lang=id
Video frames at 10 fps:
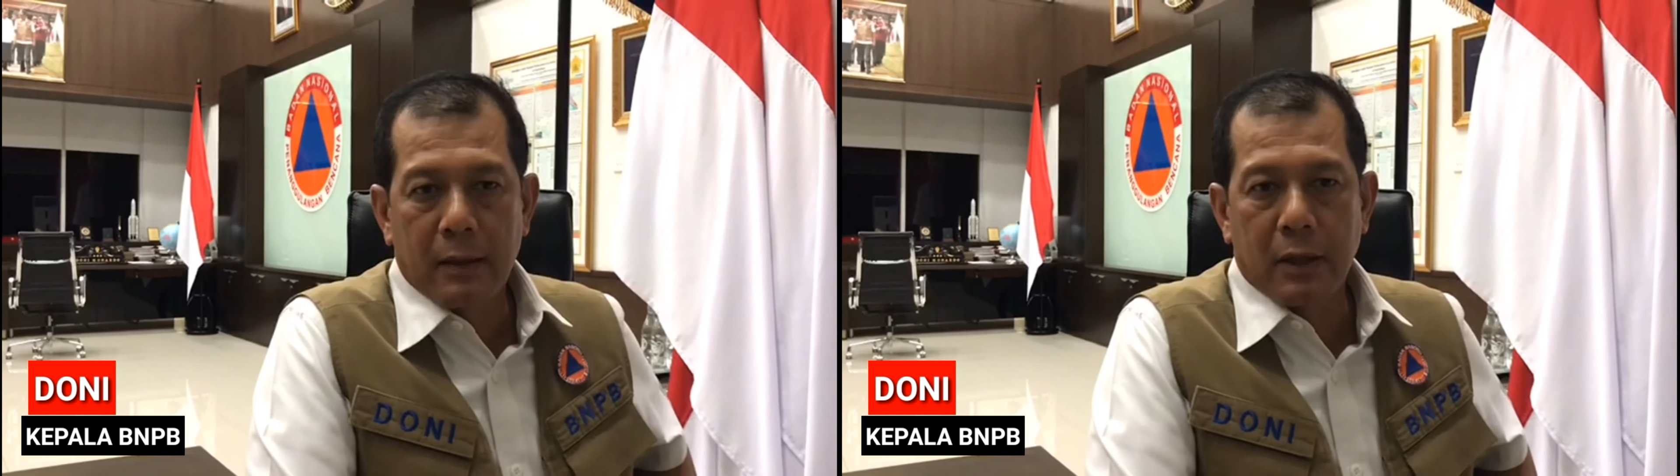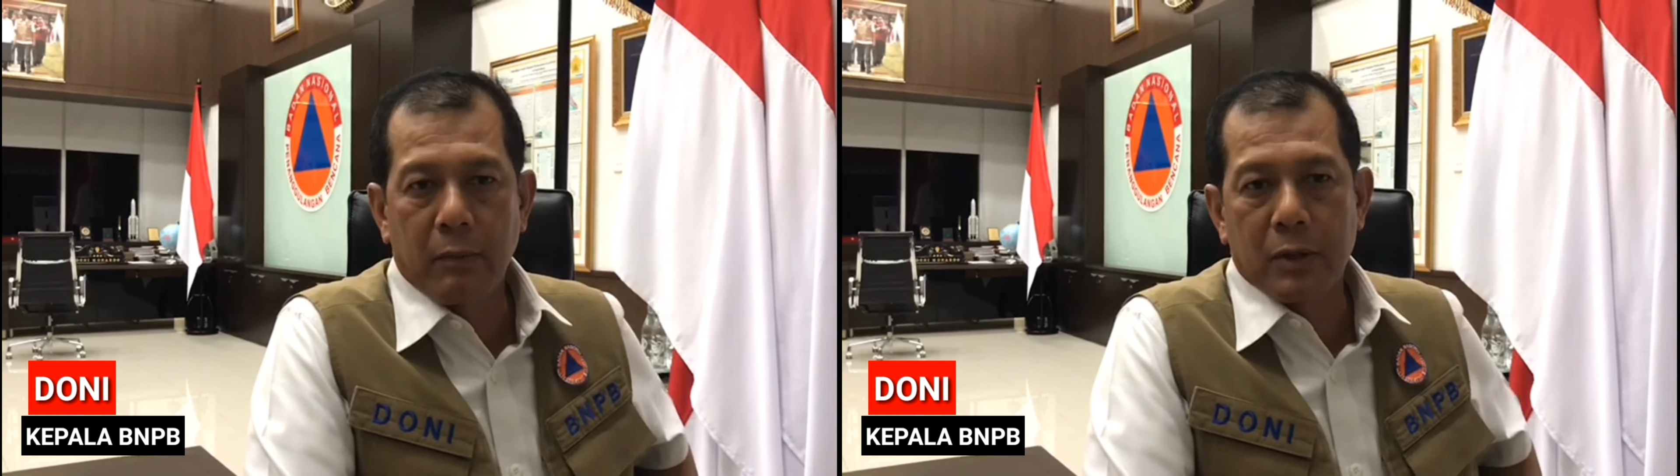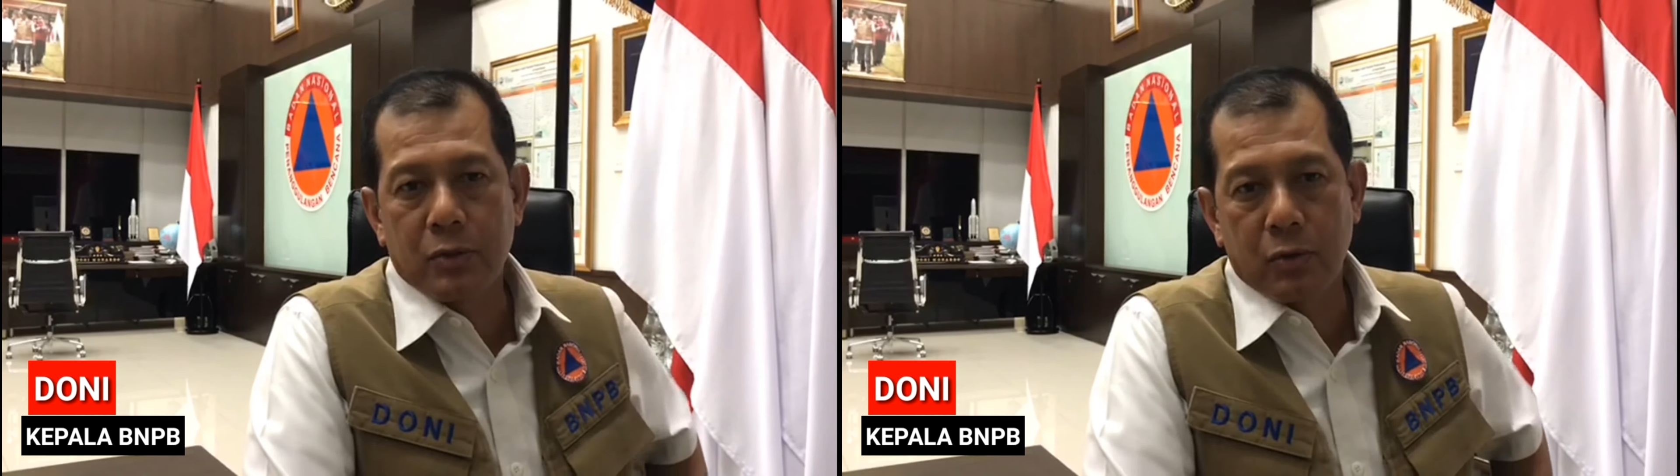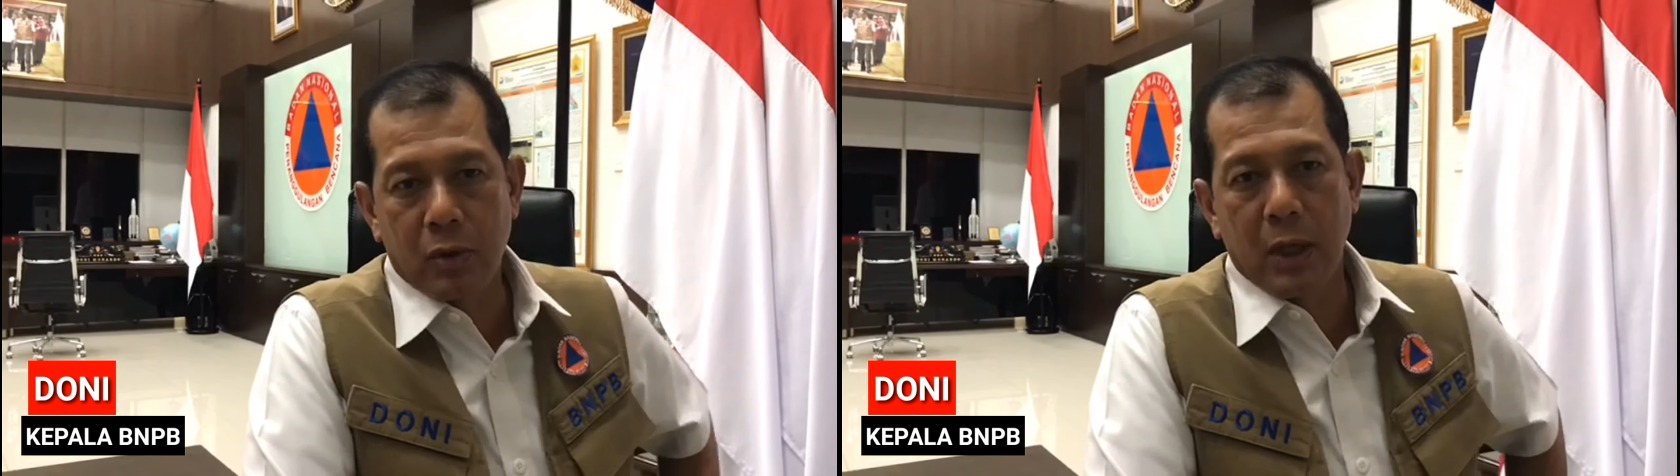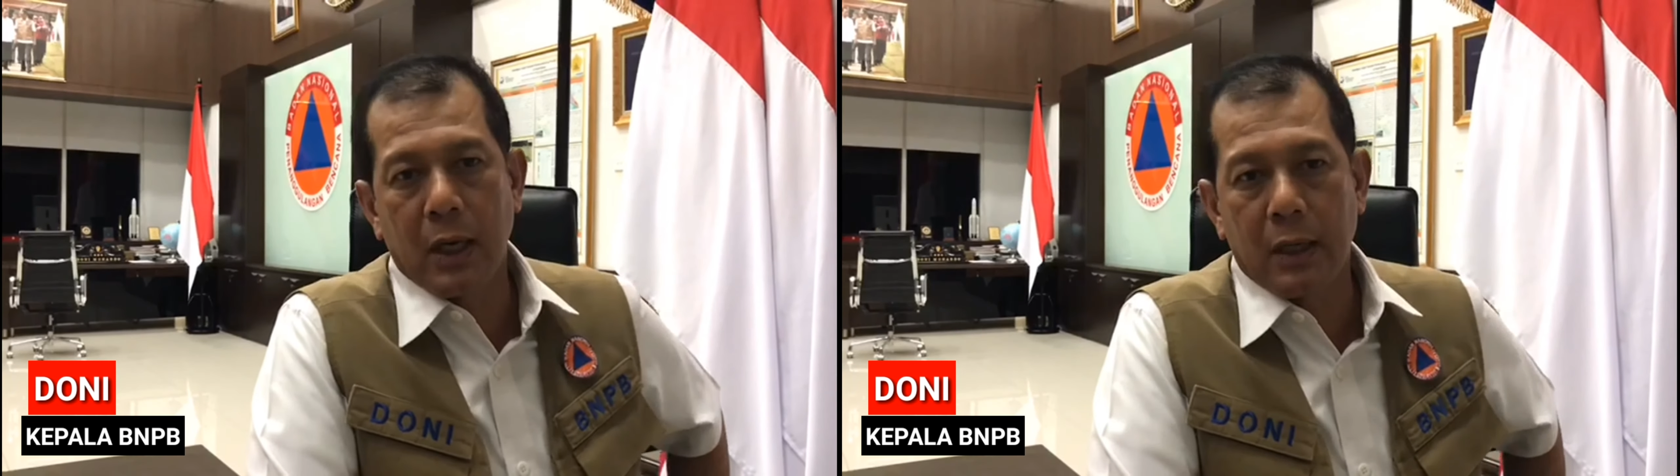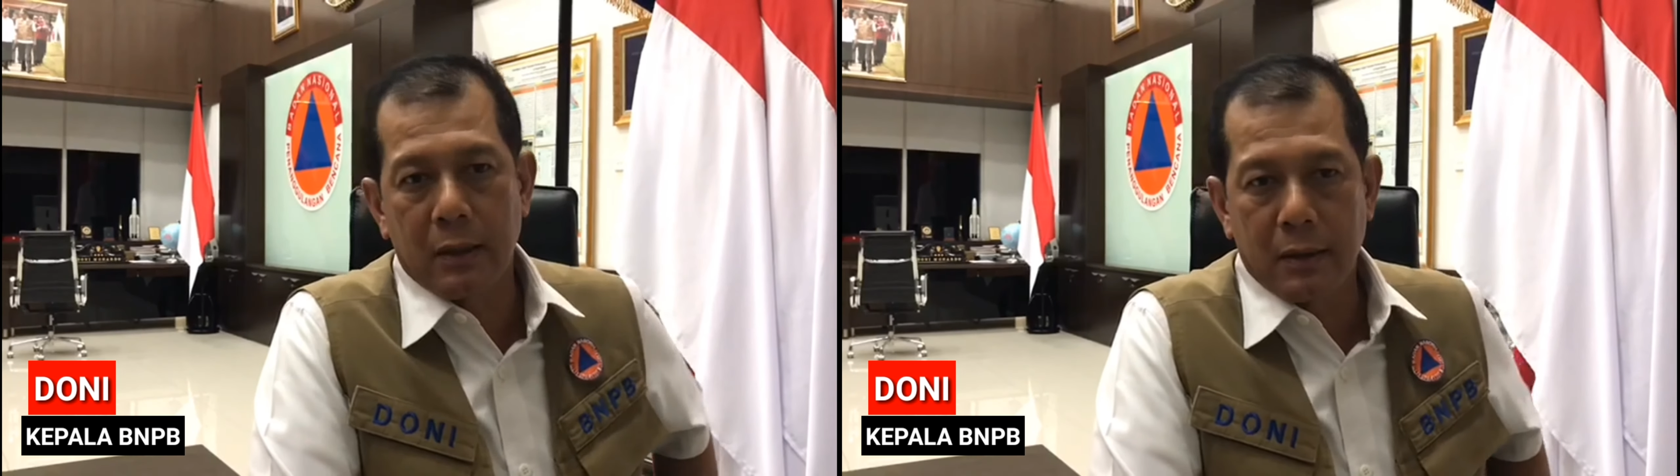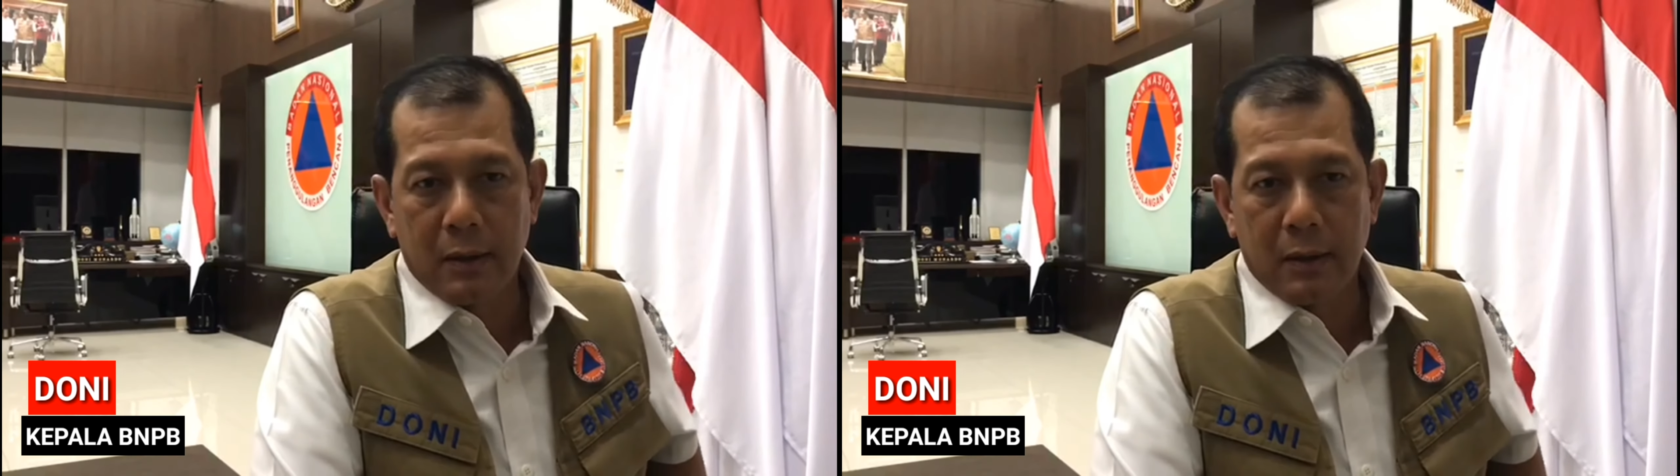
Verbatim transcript: termasuk juga